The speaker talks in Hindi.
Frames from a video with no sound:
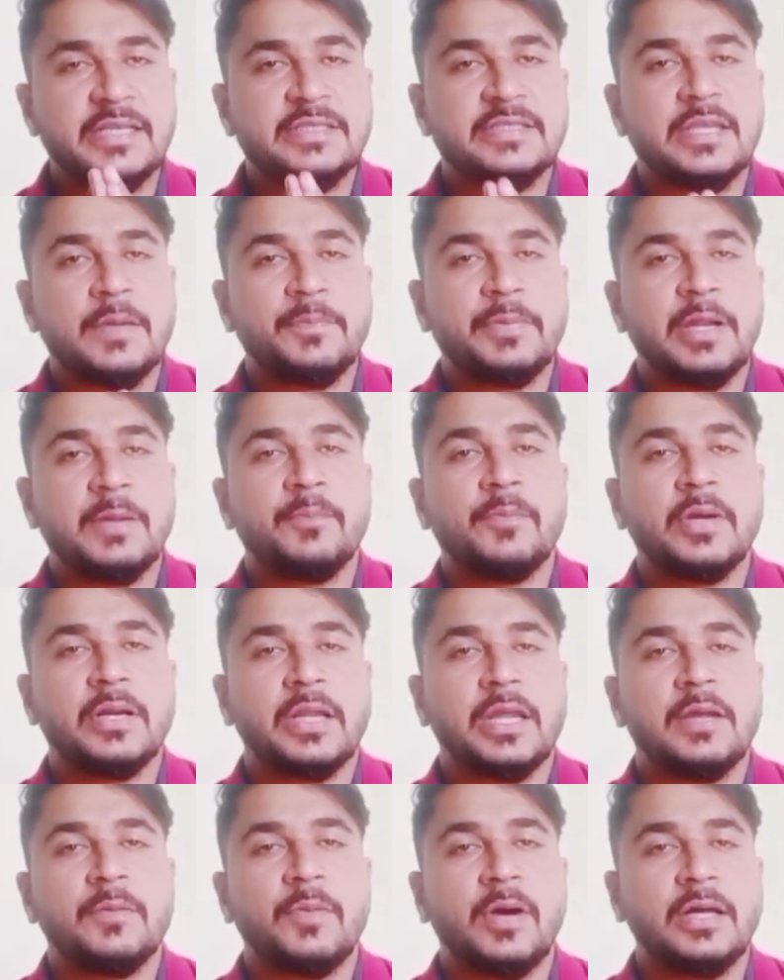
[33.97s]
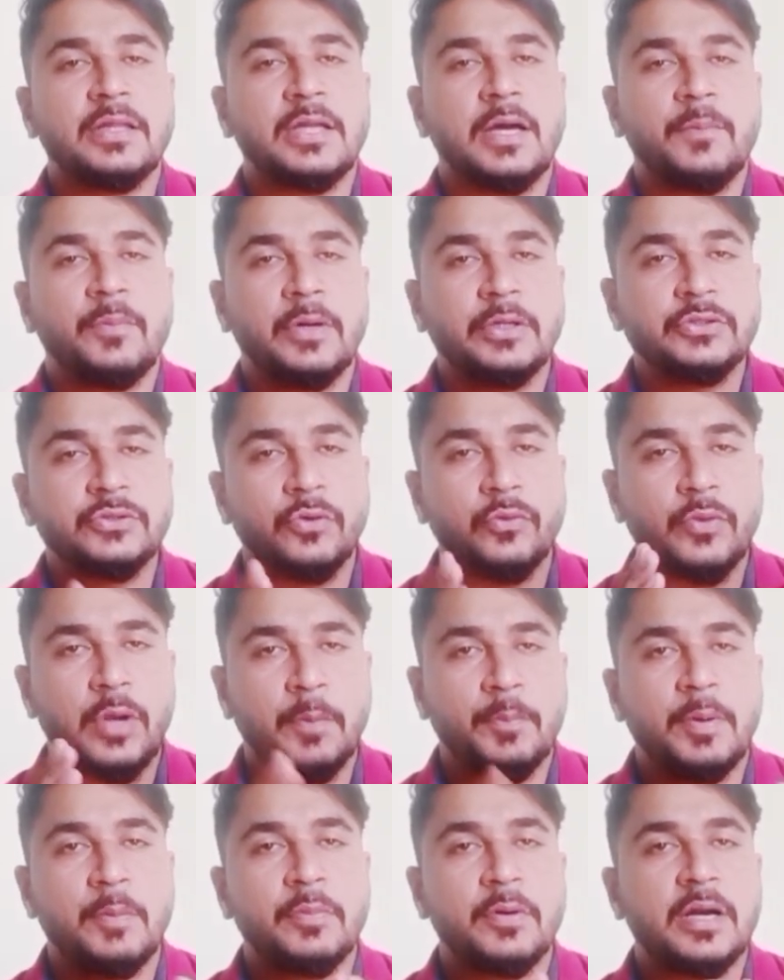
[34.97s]
सितंबर के बाद आपका जो
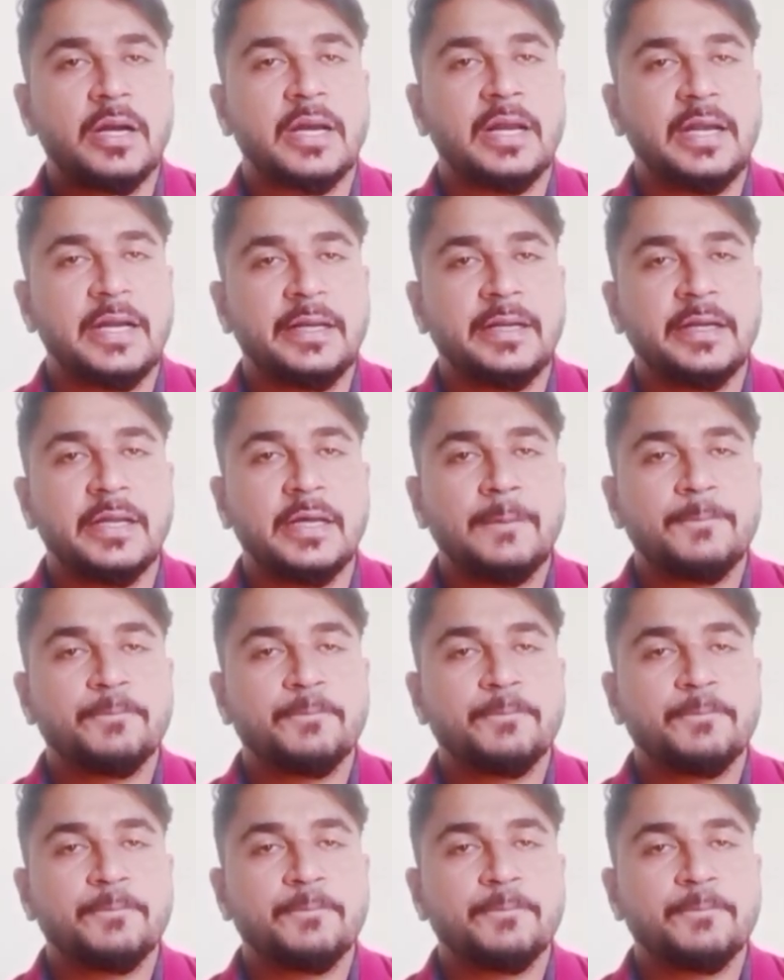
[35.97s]
व्यापम का कैलेंडर